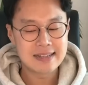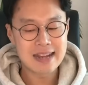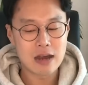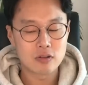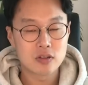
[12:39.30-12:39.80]

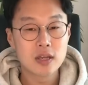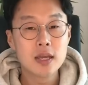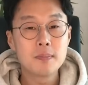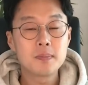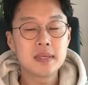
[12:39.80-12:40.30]
doubt.
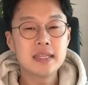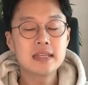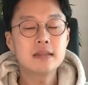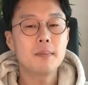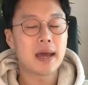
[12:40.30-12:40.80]

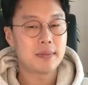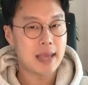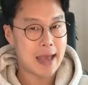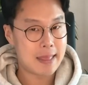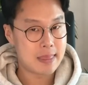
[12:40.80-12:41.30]
b는
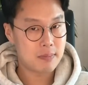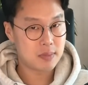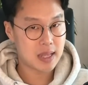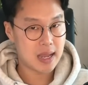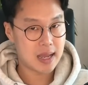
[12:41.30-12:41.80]
발음이 안
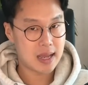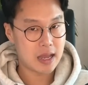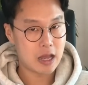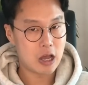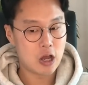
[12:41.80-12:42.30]
납니다.
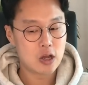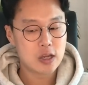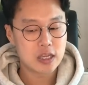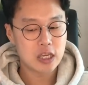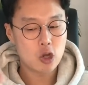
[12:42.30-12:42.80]
어,
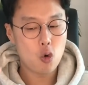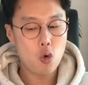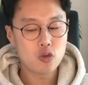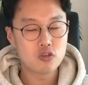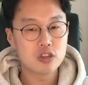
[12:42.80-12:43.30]
이
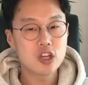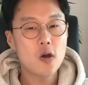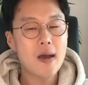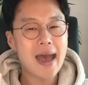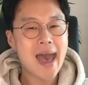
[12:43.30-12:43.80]

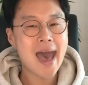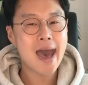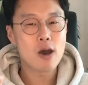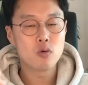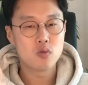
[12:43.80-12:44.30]
ou는요,
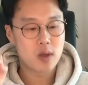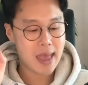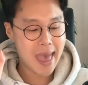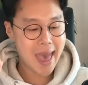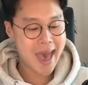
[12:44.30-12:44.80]
ow,
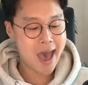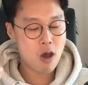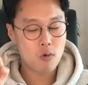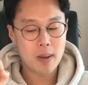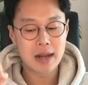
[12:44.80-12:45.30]

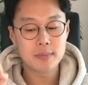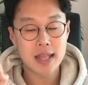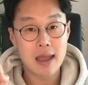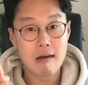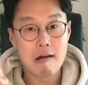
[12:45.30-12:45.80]
ow 발음이
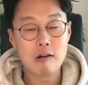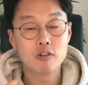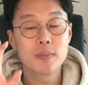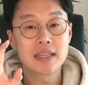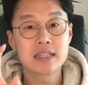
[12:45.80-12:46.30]
나요.
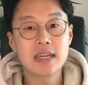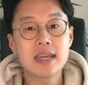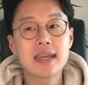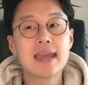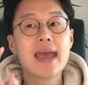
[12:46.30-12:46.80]
우리
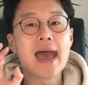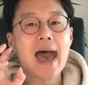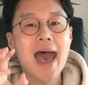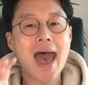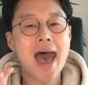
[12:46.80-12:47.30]
마치
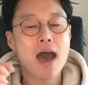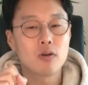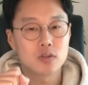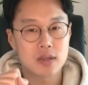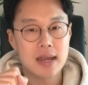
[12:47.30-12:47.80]

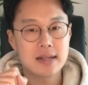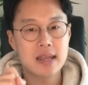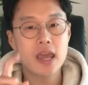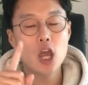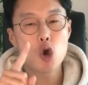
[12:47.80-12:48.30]
house
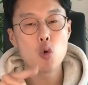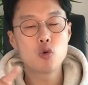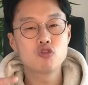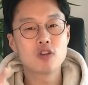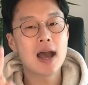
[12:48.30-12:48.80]
할때
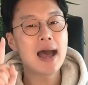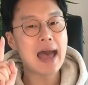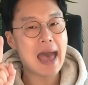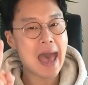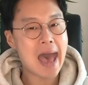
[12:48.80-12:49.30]

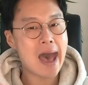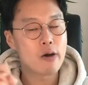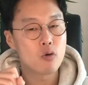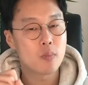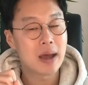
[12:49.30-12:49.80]
ou가
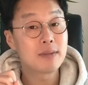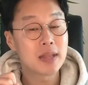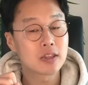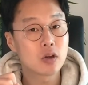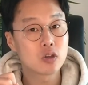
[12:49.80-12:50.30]
ow 발음
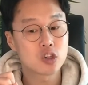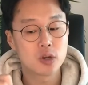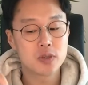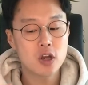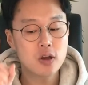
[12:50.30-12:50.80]
났던
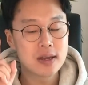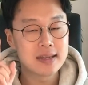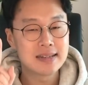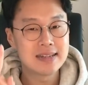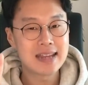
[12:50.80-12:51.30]
것처럼요,
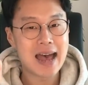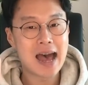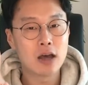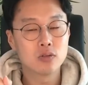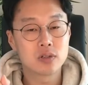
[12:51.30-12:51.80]

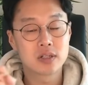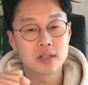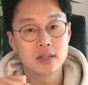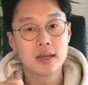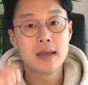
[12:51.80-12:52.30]
doubt